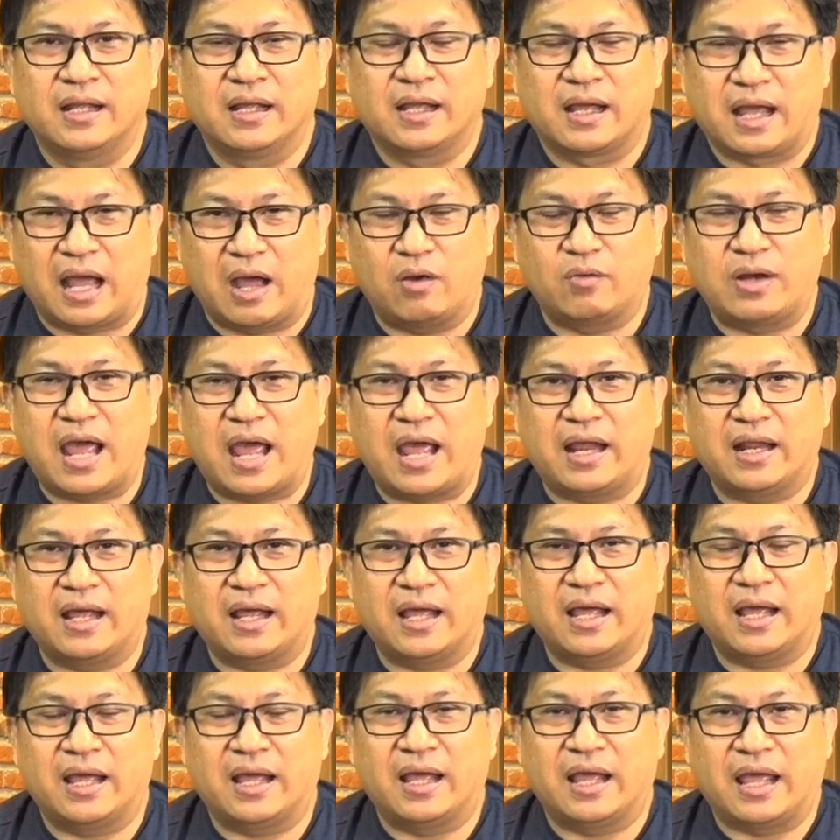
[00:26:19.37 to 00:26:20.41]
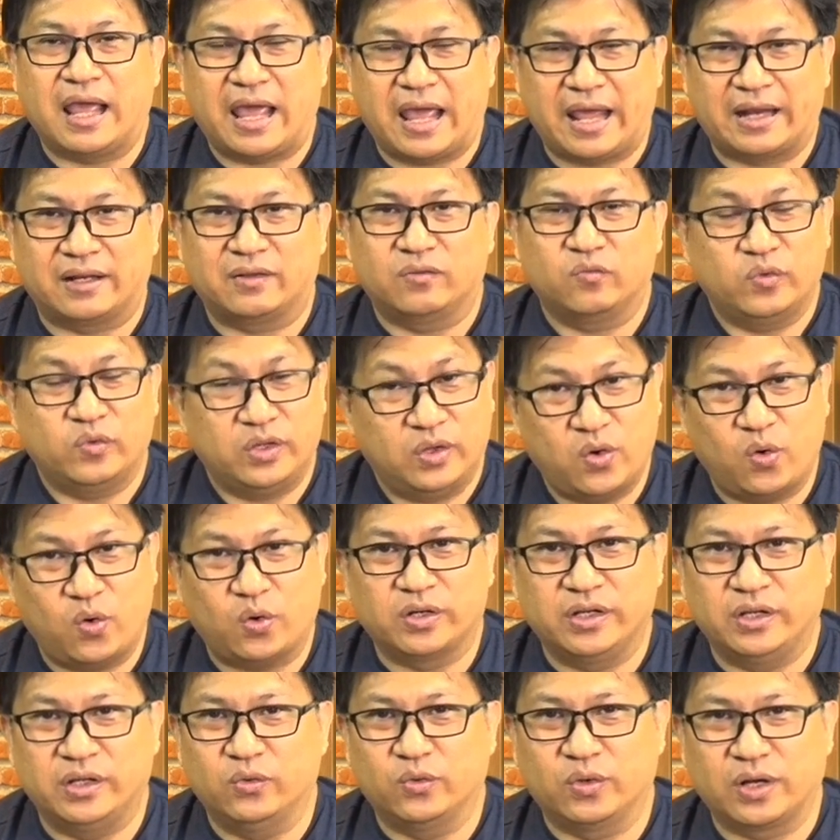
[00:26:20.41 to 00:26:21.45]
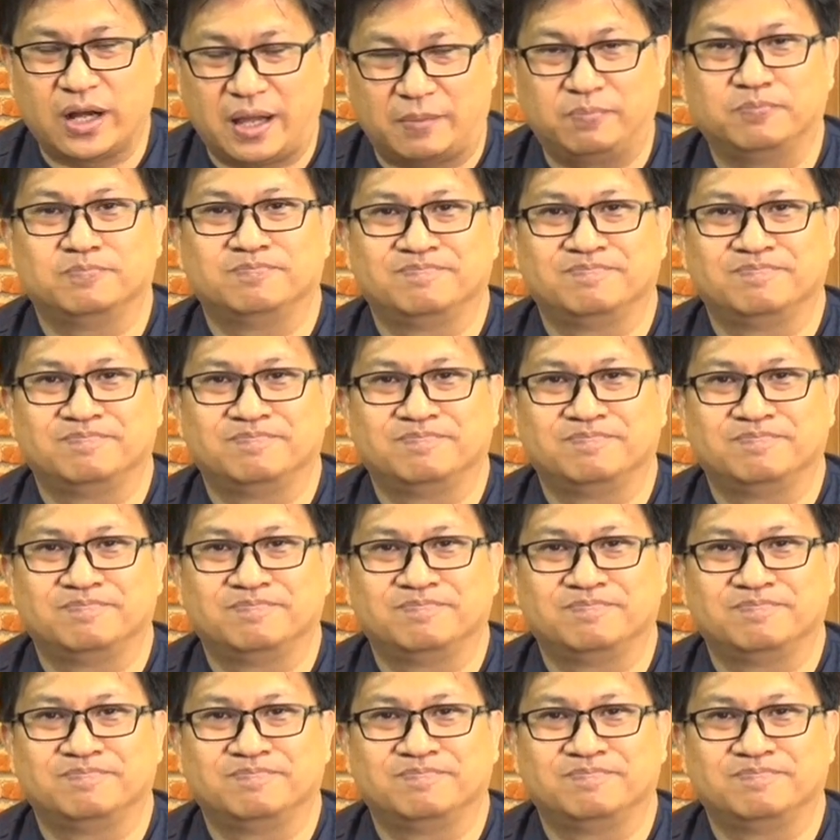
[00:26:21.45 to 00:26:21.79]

เข้าได้นะฮะ แอท วี หก นิวส์ ครับ